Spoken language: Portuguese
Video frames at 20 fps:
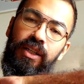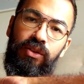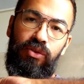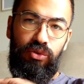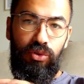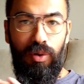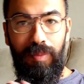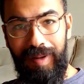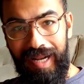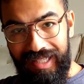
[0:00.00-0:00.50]

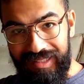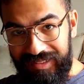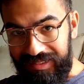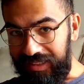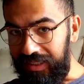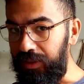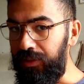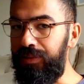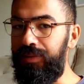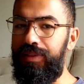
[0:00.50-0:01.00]
do
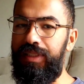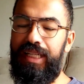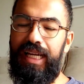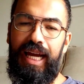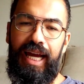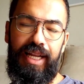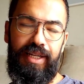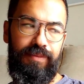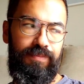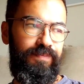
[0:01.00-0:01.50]
Brasil,
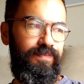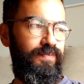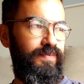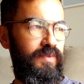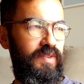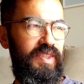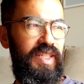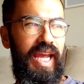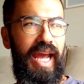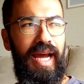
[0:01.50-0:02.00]
cara.
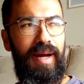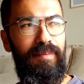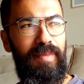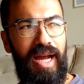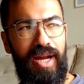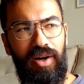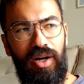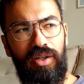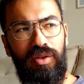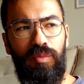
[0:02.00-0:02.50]
Se é a
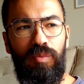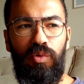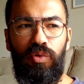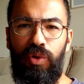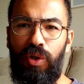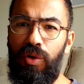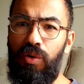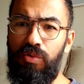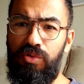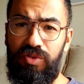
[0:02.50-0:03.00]
maior do
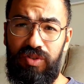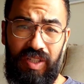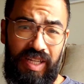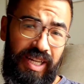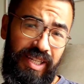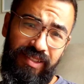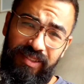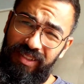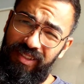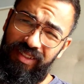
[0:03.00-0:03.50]
mundo, eu não
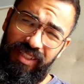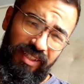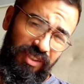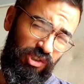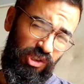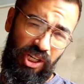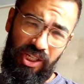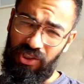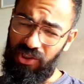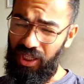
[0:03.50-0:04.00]
sei se tem
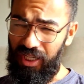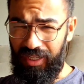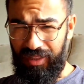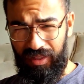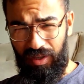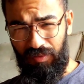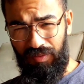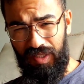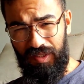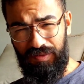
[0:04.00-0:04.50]
gente aí
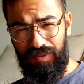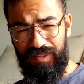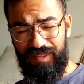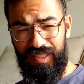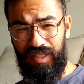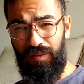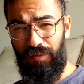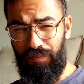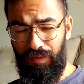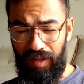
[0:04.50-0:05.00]
talvez
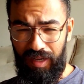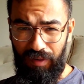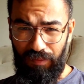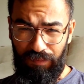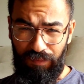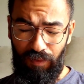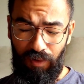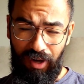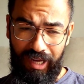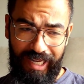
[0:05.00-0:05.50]
fazendo feira
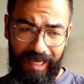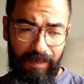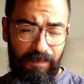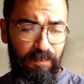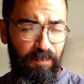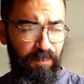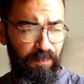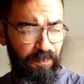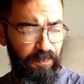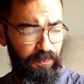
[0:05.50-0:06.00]
fora,
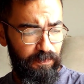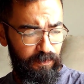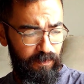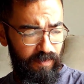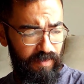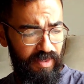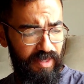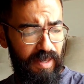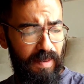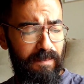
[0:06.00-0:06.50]

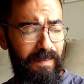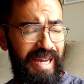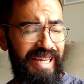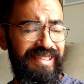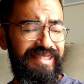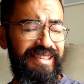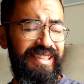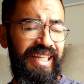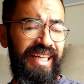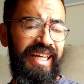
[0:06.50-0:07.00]

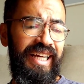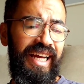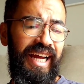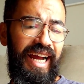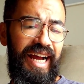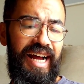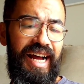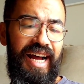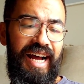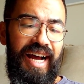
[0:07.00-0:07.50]
mas
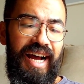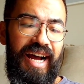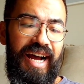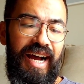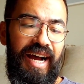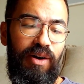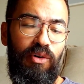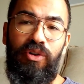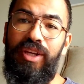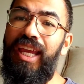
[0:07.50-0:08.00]

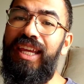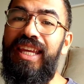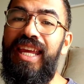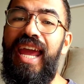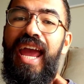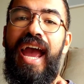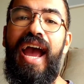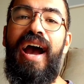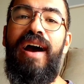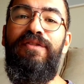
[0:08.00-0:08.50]
ah, o que, que
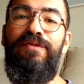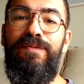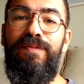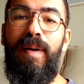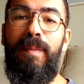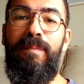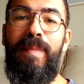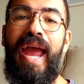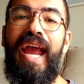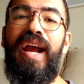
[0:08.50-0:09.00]
é a
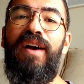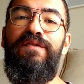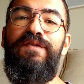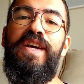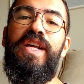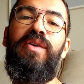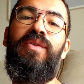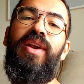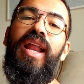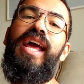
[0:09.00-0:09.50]
mega
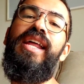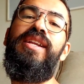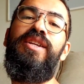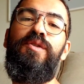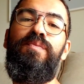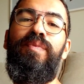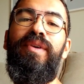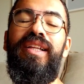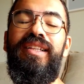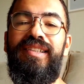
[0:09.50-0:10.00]
feira online
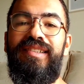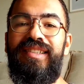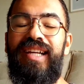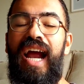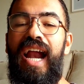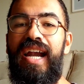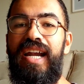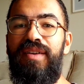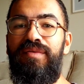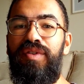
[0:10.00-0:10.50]
de plantas
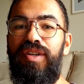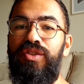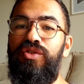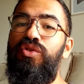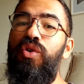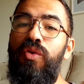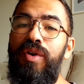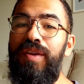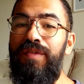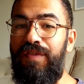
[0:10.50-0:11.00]
carnívoras,
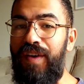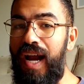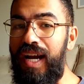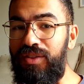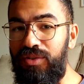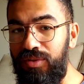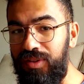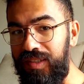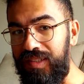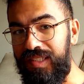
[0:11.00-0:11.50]
do
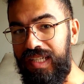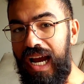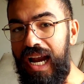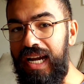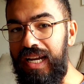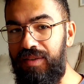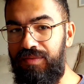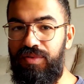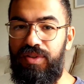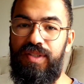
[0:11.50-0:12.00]
universo das
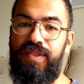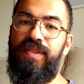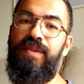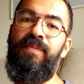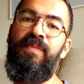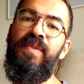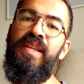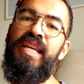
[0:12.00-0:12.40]
carnívoras?